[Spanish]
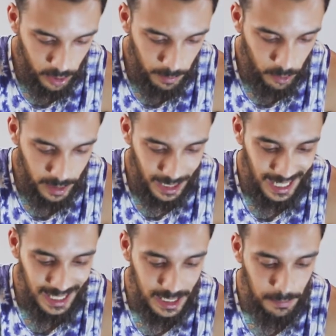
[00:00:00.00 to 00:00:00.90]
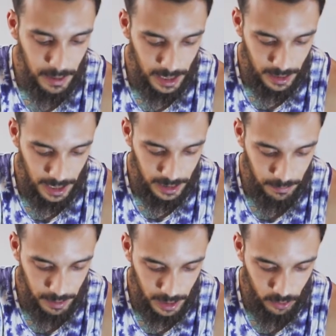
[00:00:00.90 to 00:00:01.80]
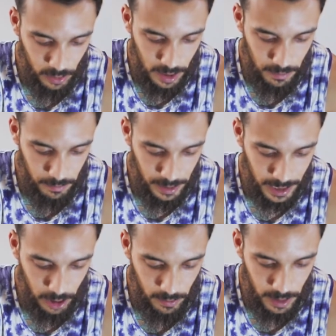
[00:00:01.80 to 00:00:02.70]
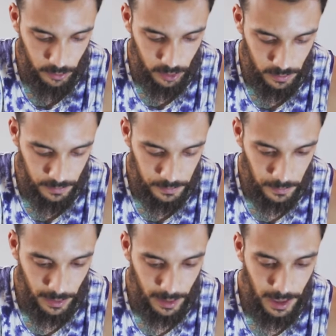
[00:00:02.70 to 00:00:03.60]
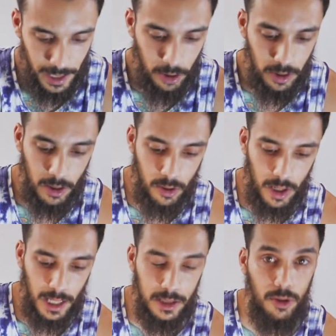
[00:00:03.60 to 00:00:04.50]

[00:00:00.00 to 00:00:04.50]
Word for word: voy a mover el display de la temperatura para que lo veamos. Ahora lo tengo a